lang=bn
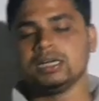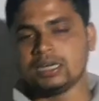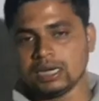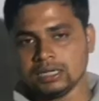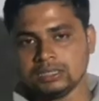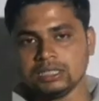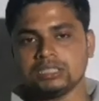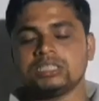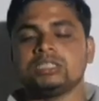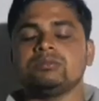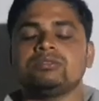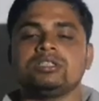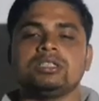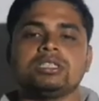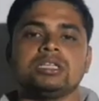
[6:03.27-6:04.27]
ডাইজেস্টিভ
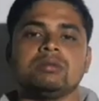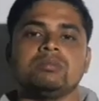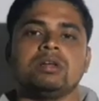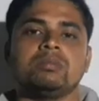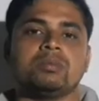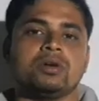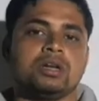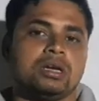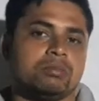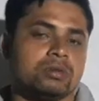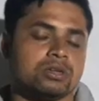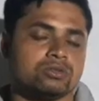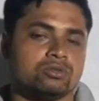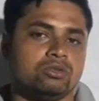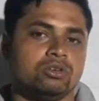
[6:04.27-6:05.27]
সিস্টেমের পরে
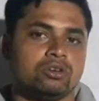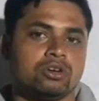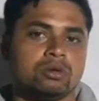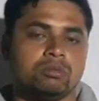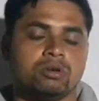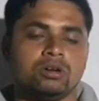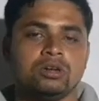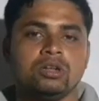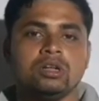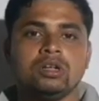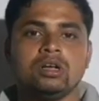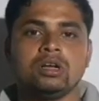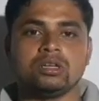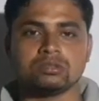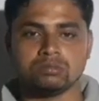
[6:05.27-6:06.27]
আমরা শুরু করব
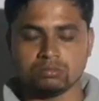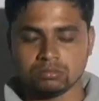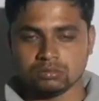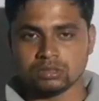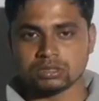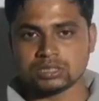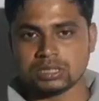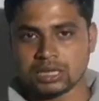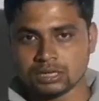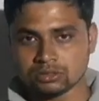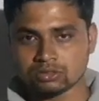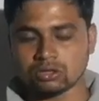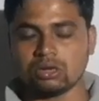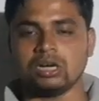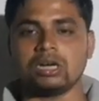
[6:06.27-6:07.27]
সেন্স
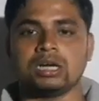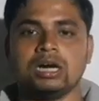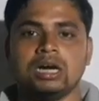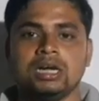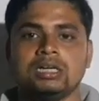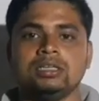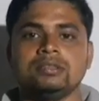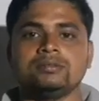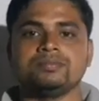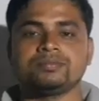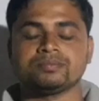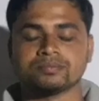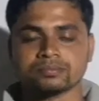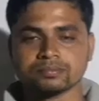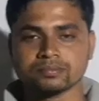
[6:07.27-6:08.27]
অর্গান
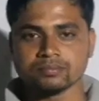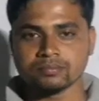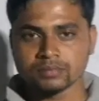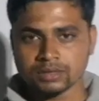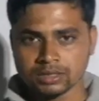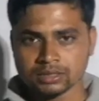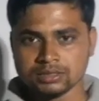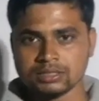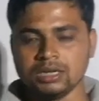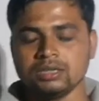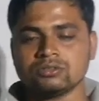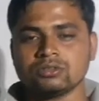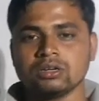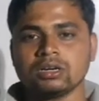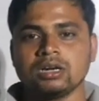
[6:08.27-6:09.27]

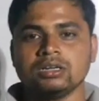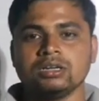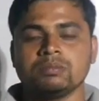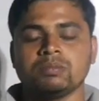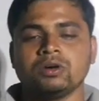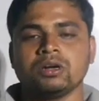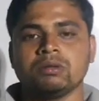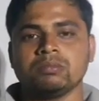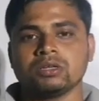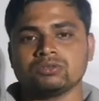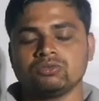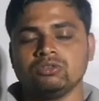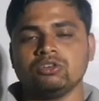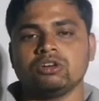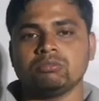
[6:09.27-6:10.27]
সেন্স অর্গানের পর আমরা
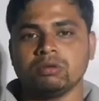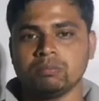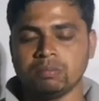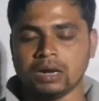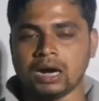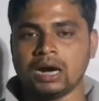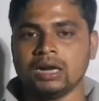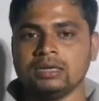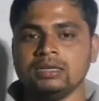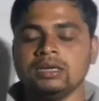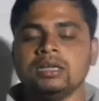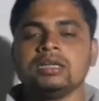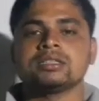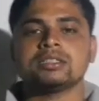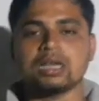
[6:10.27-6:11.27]
শুরু করব ব্লাড
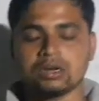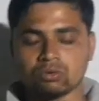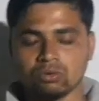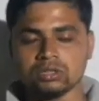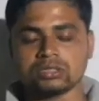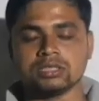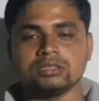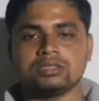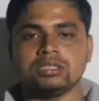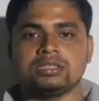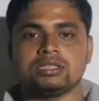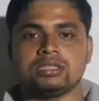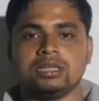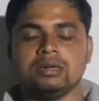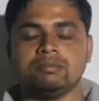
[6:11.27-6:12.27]
সার্কুলেশন
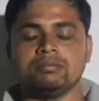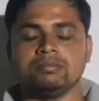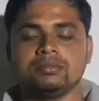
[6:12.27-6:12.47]
সিস্টেম